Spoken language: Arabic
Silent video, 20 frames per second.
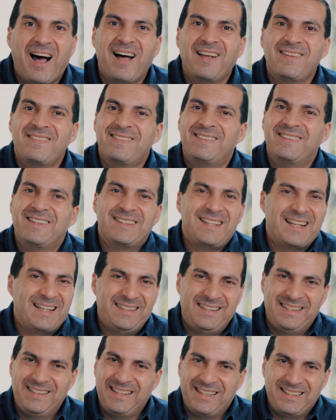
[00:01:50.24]
اصل
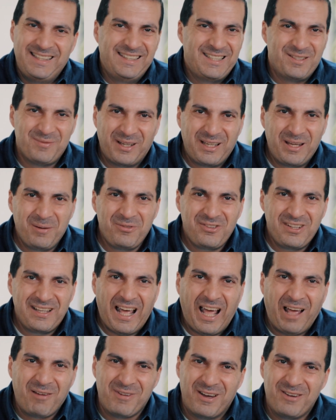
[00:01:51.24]
30 جنيه دي ما تجيبش
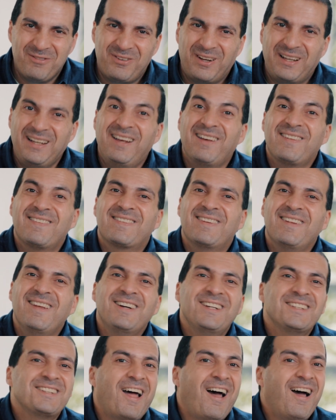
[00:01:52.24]
لحمه
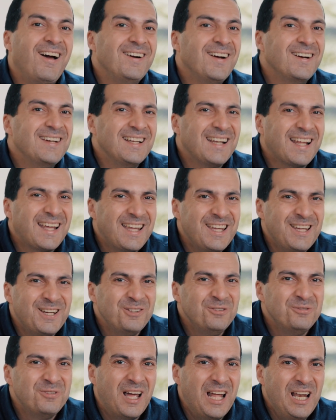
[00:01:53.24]
فالجزار اتحرك
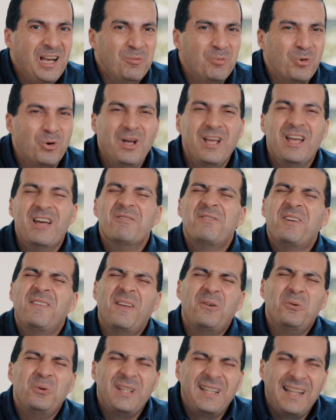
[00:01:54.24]
الخير في قلبه
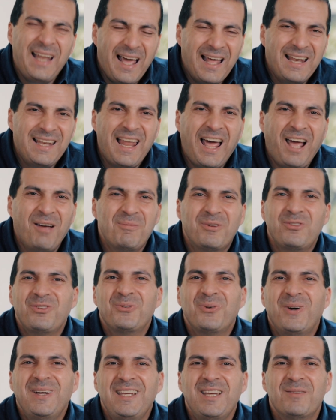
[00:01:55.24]
فزود لها اللحمه
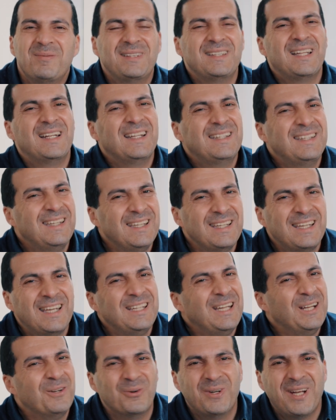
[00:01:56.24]
شويه بال 30
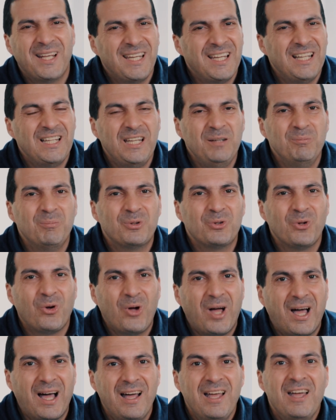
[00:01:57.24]
جنيه القليلين
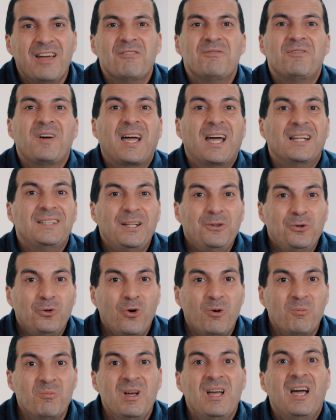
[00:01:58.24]
بتوعها
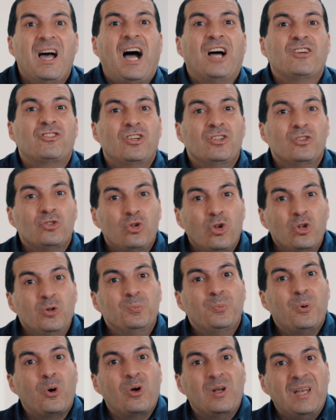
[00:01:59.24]
فخدتهم عشان
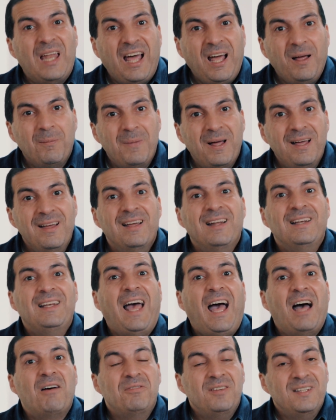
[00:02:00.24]
تطبخ لحمه
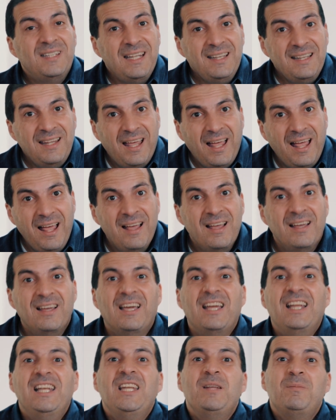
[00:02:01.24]
لحفيدتها
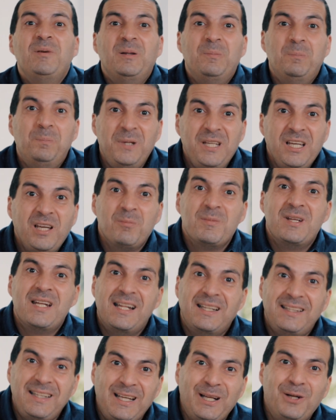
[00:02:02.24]
اللي بتبيع
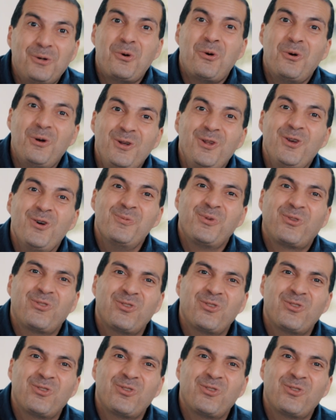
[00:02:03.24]
مناديل كل يوم